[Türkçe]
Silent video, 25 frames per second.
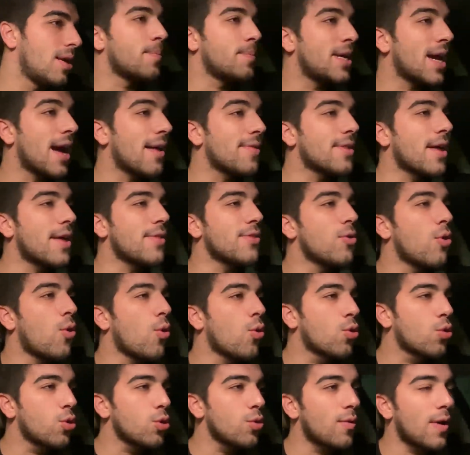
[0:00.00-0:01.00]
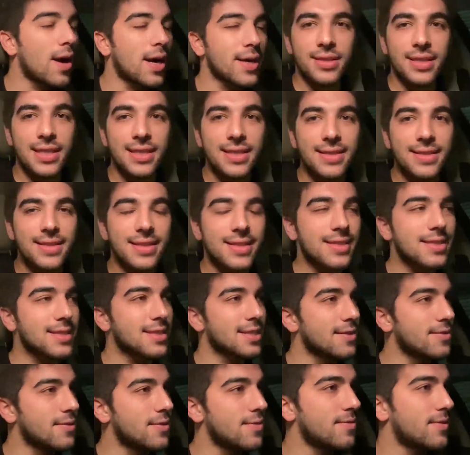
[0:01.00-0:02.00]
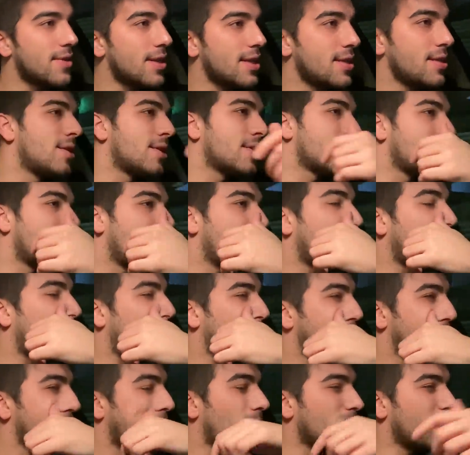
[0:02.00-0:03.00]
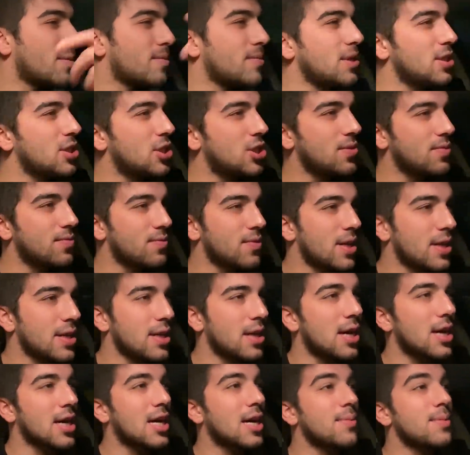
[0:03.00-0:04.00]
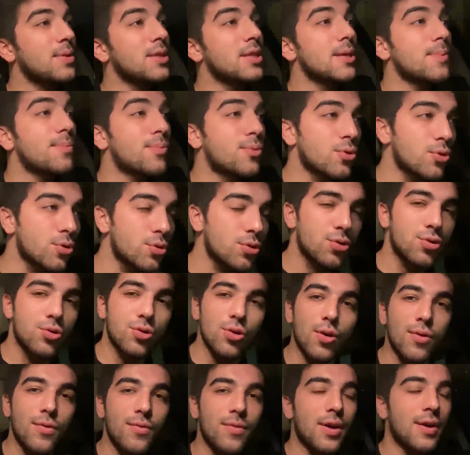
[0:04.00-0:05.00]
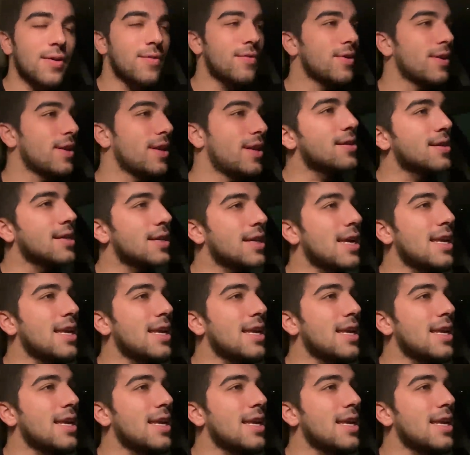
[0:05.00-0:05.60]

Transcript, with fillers: Bir yandan da okul var. Yarın da sınavım var. Sabah amcamla bir işim var. Akabinde prodüksiyon var falan.